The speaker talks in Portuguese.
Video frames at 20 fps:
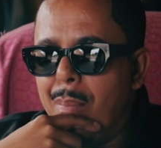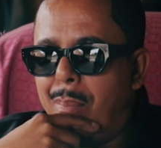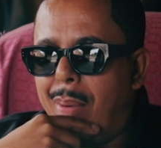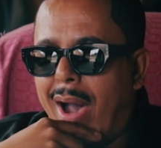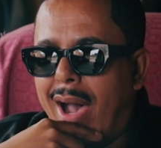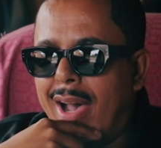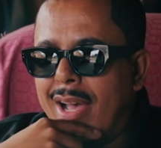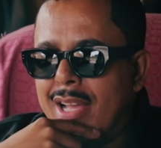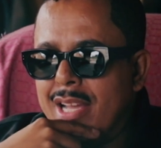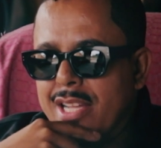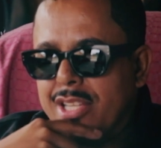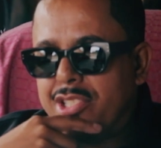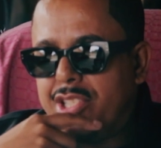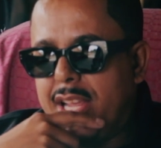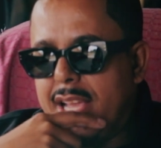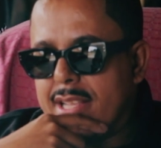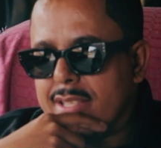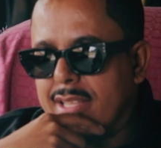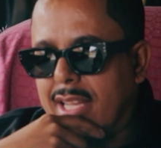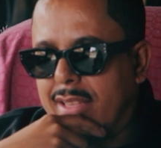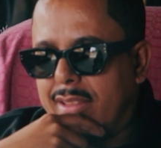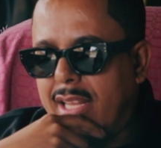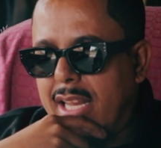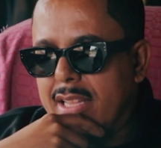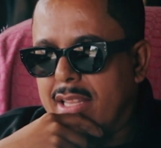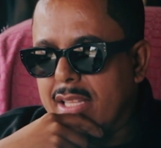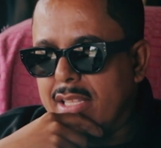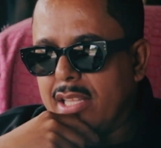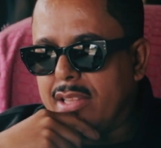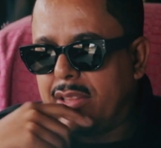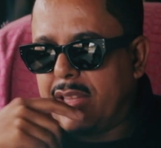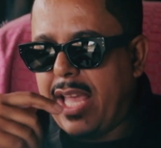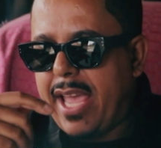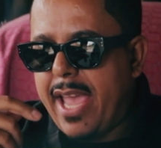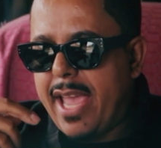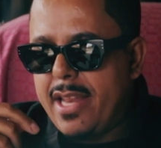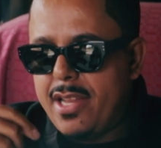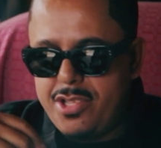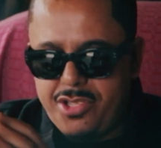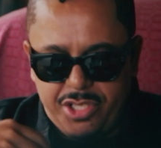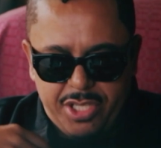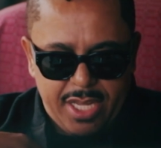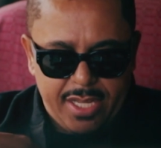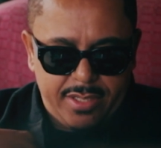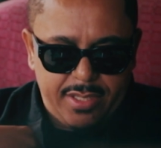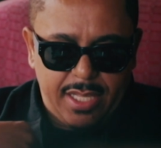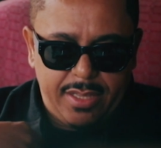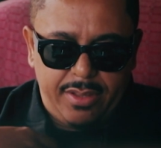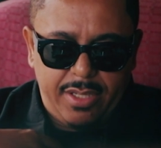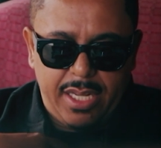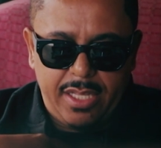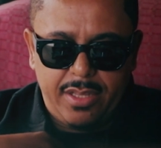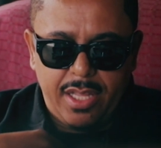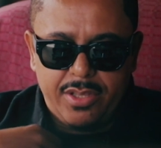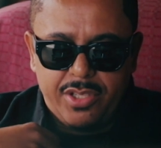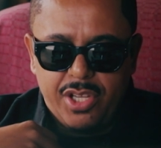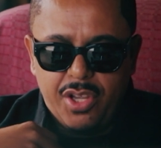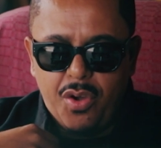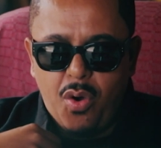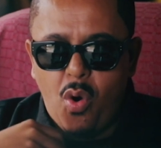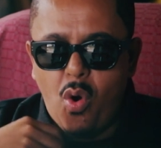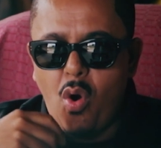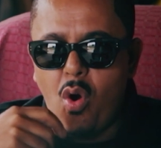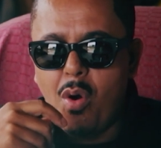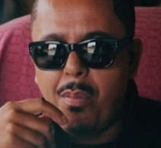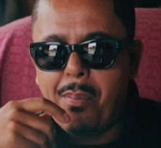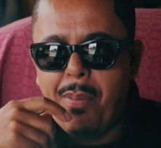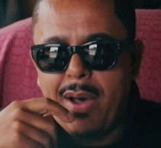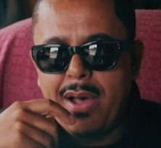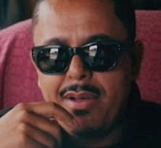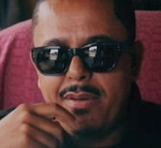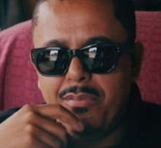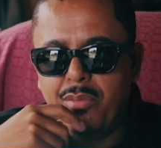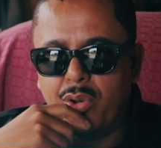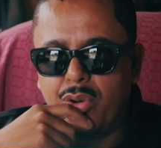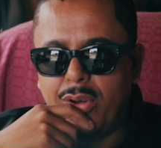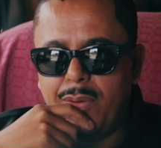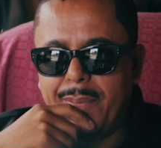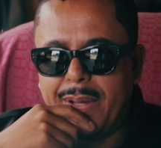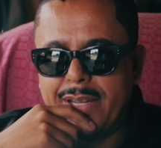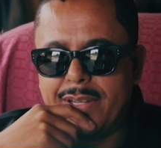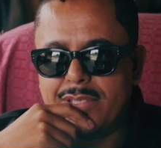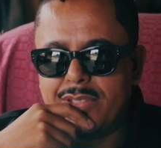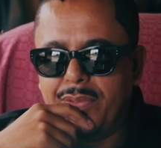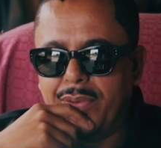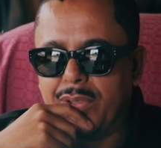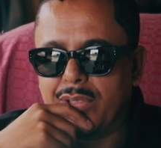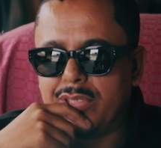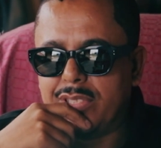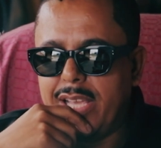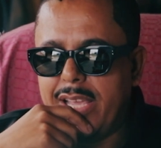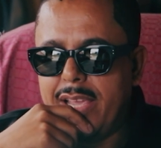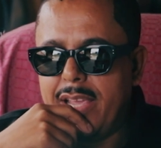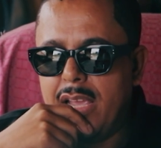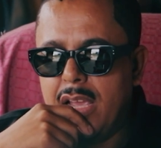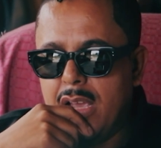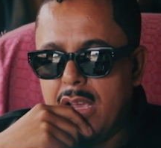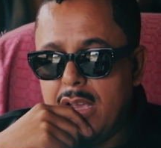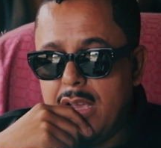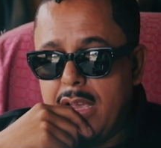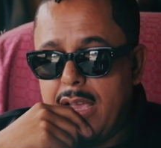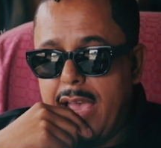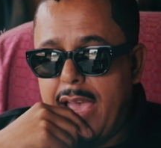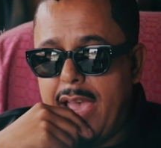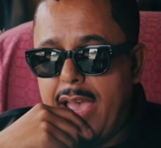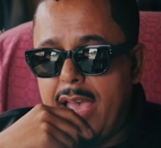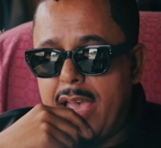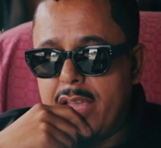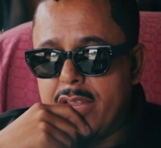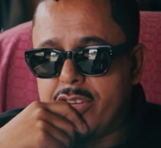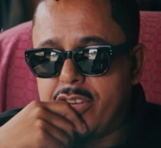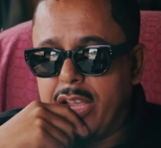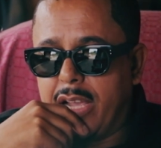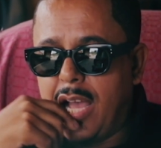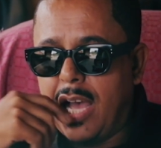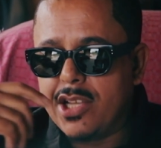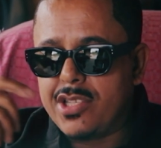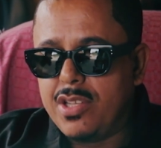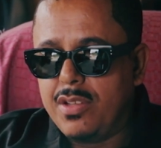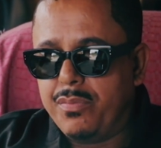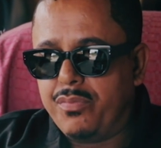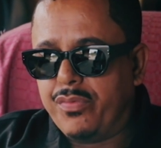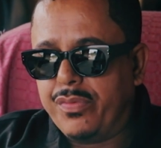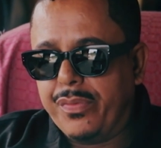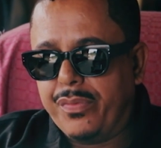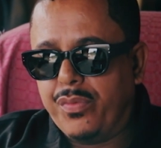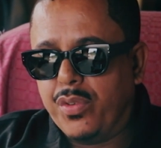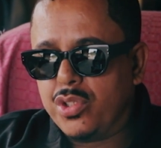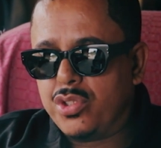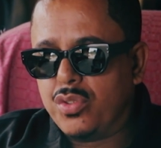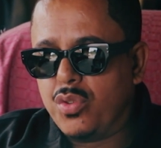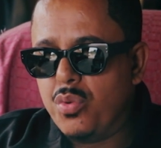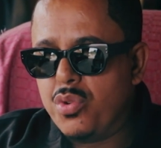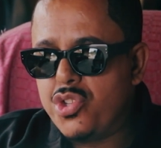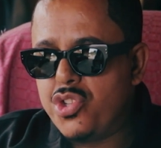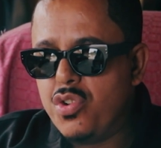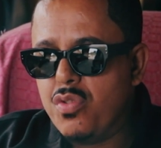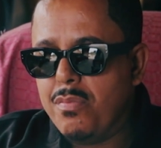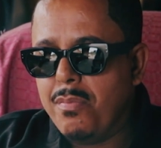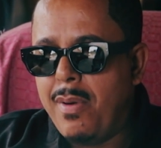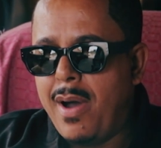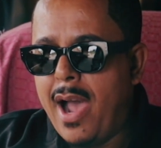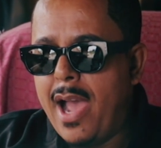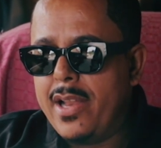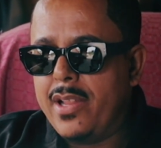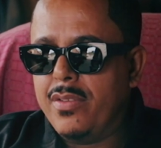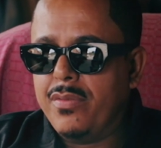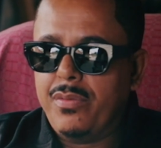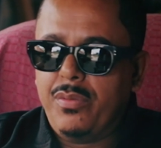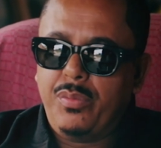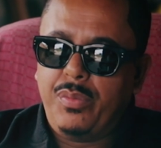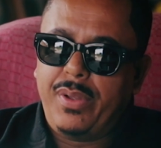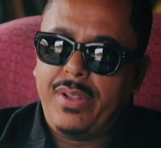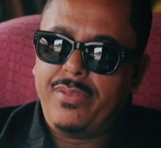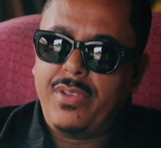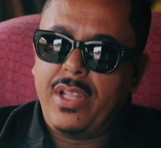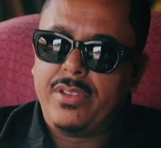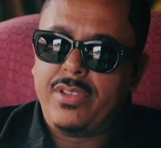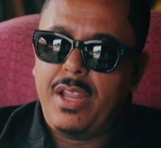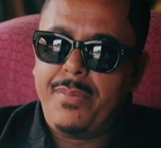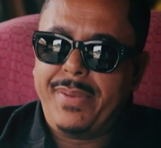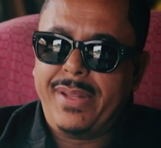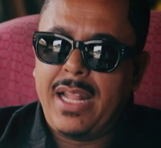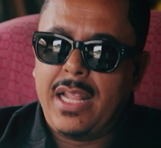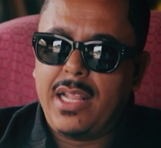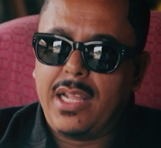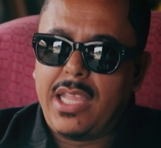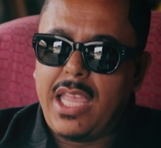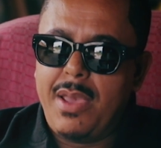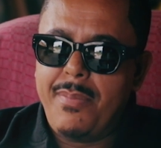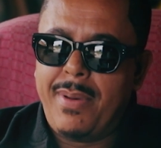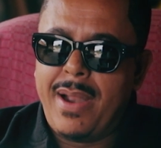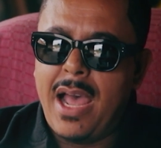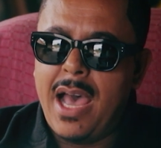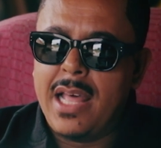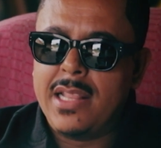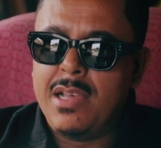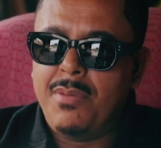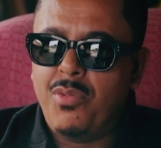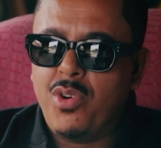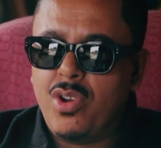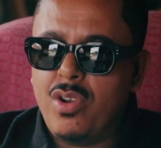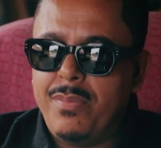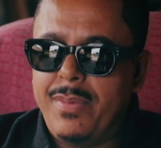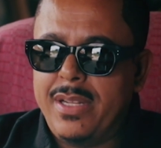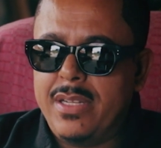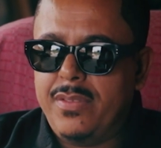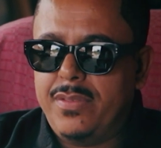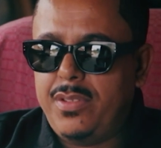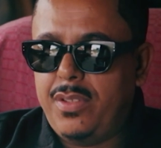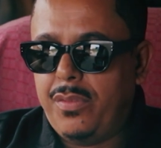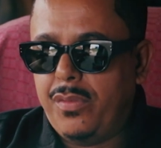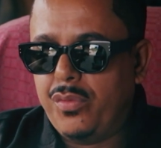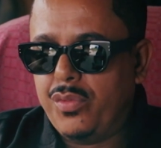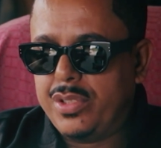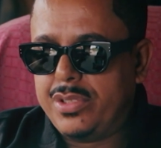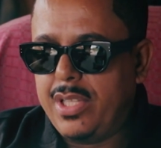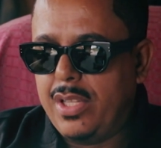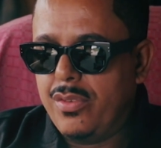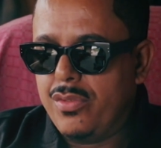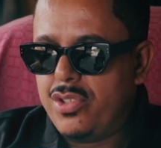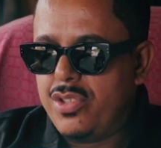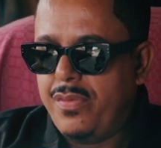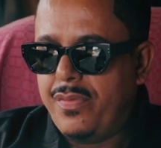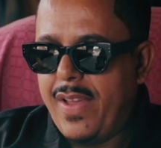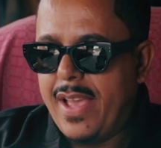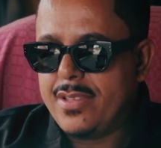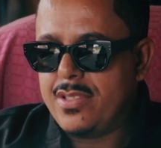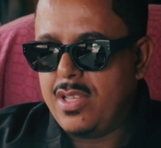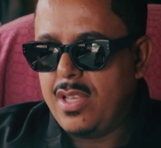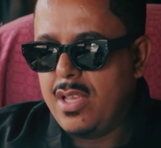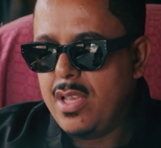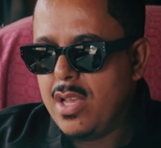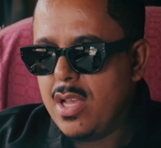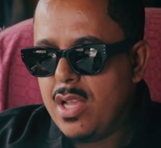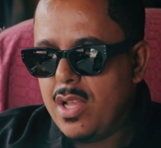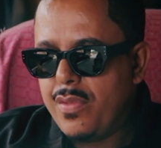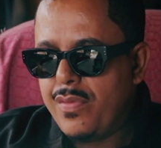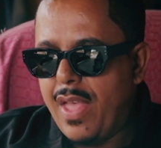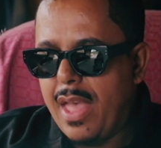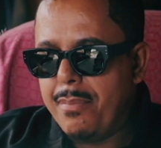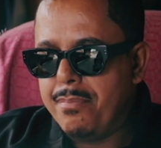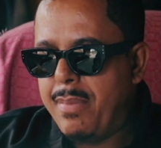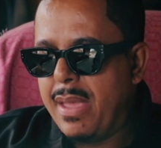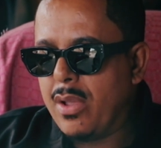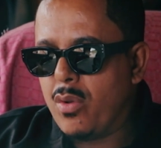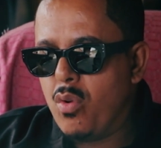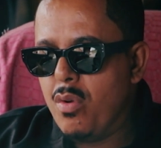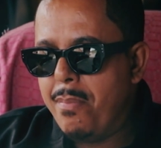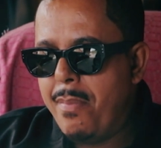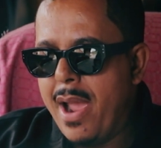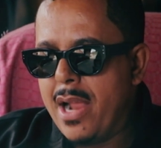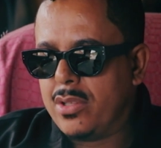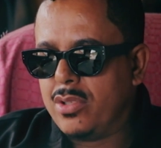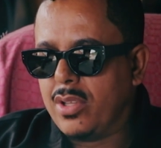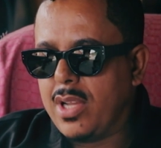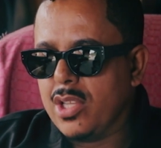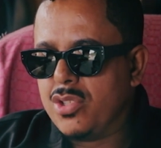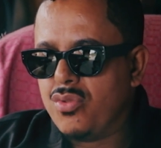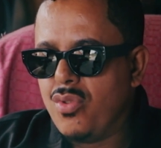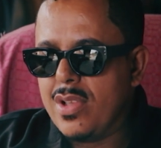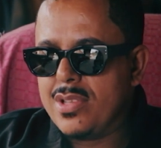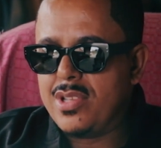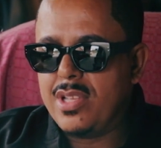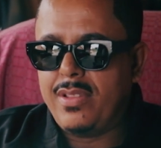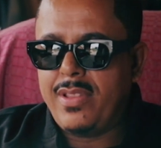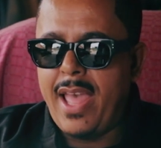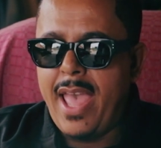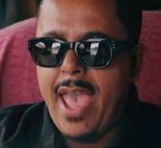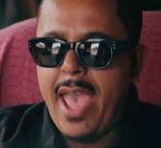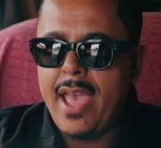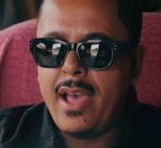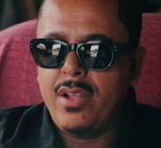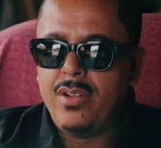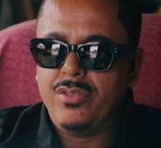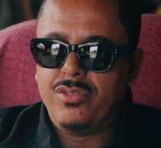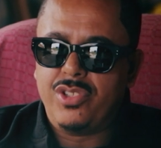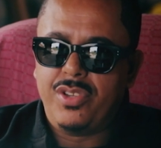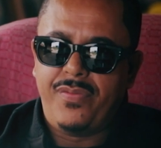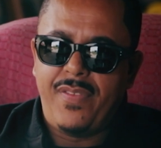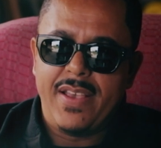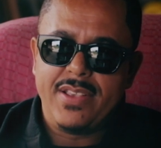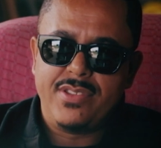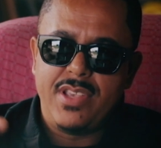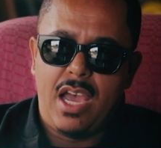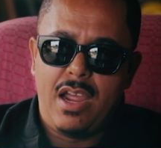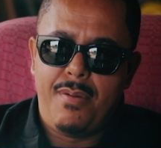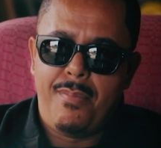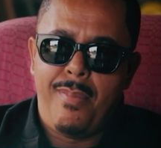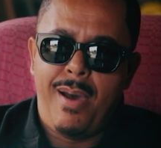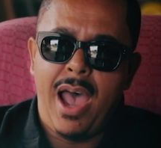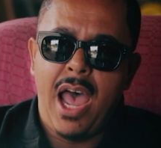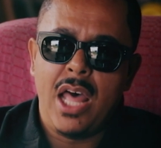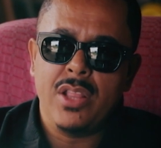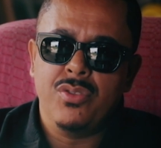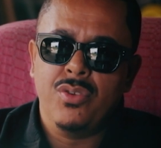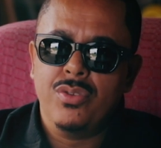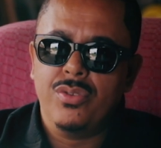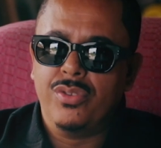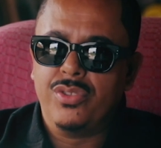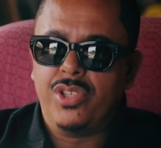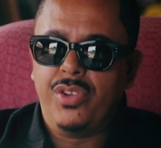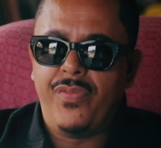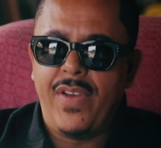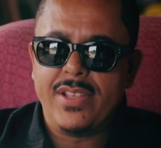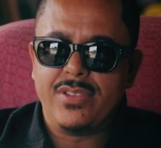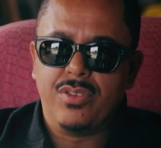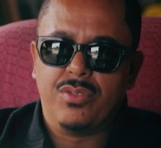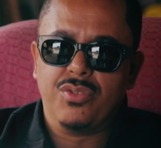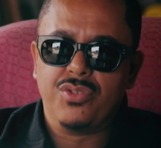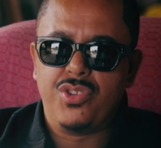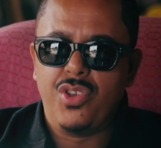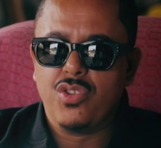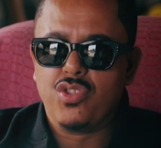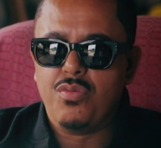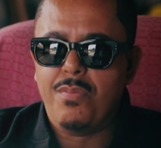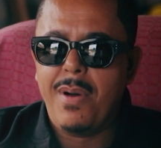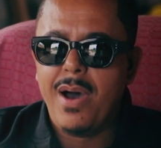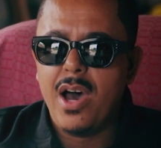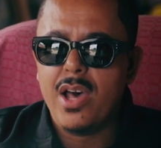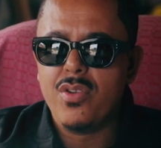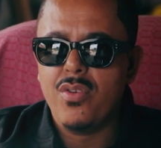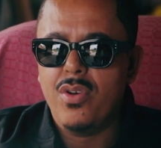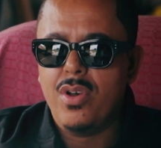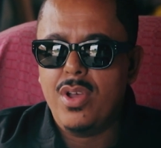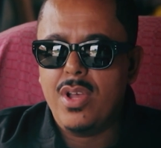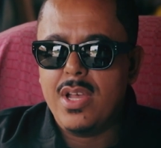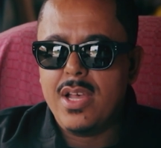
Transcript: pá, tinha essa treta de tênis, tinha essa treta de roupa, morou, mano? Se você é, chegasse, fosse curtir um bar em uma determinada quebrada, morou, mano? Se você não tivesse é, bem coberto com as suas ideias, não tivesse armado, não tivesse com seus manos,